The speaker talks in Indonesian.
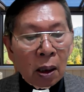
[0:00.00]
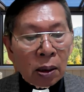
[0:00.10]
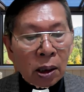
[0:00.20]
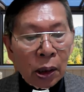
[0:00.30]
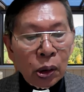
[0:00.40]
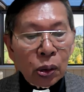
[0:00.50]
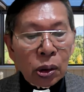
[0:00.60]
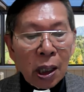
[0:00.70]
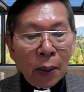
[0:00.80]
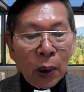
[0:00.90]

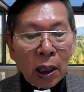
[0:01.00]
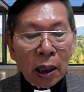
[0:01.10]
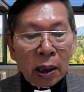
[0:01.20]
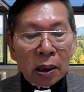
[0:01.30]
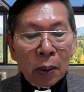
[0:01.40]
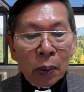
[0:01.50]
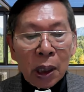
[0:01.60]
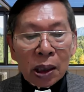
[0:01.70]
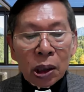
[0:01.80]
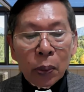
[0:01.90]
Selanjutnya, apakah kita
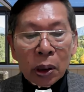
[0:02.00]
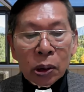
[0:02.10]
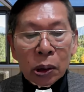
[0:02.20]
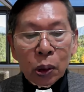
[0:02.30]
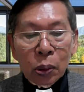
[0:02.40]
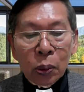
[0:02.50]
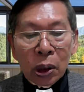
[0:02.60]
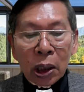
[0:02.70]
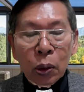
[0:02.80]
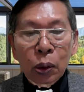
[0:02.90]
masih bertekun
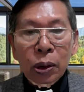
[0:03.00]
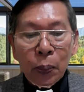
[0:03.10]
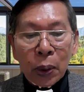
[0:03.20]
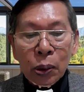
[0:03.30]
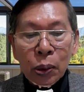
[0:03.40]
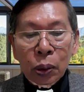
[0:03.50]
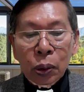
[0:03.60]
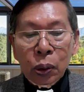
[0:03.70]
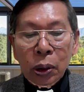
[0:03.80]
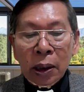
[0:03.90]
mengikuti
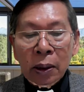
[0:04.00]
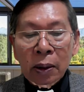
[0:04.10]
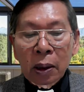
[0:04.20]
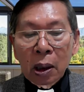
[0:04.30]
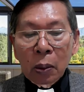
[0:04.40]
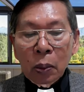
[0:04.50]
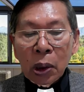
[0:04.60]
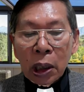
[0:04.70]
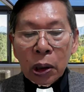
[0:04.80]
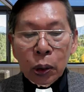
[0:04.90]
persekutuan
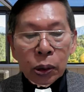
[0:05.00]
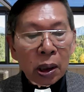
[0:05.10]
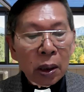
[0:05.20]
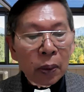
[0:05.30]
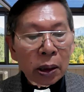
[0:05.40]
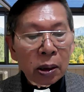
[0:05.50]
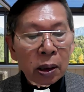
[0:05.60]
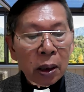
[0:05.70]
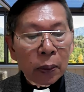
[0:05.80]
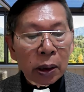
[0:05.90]
mengikuti
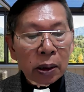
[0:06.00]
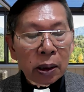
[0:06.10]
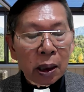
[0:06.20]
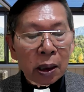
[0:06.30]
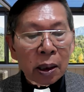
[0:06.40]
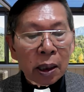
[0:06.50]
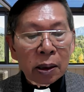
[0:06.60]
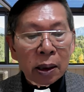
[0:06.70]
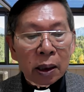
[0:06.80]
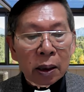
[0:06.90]
kebaktian-kebaktian
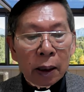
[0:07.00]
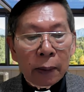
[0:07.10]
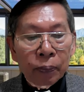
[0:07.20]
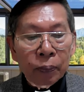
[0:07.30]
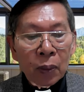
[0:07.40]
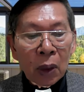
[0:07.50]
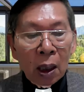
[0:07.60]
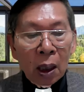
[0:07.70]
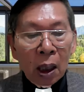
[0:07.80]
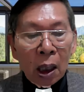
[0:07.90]
gereja kita?
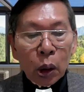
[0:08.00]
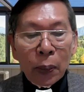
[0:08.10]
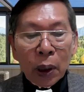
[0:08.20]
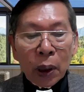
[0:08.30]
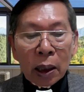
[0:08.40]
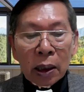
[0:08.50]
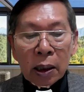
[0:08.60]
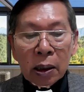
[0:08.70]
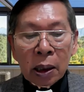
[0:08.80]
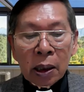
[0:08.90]
Atau apakah
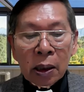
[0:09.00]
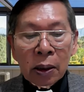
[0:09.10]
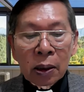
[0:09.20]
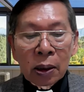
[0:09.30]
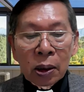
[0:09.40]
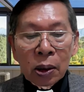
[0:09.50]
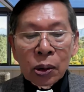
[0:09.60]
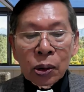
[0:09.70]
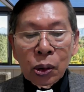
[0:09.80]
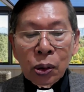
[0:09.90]
kita
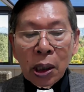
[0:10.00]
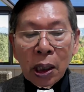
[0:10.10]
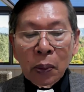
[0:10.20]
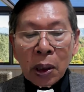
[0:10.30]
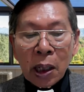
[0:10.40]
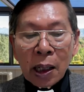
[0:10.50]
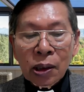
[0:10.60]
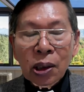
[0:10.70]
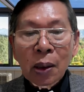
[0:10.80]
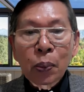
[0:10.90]
sudah
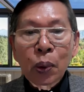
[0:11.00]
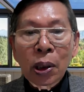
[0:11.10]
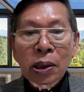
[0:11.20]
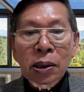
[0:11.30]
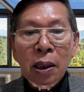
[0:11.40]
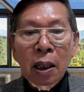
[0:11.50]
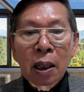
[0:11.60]
merasa puas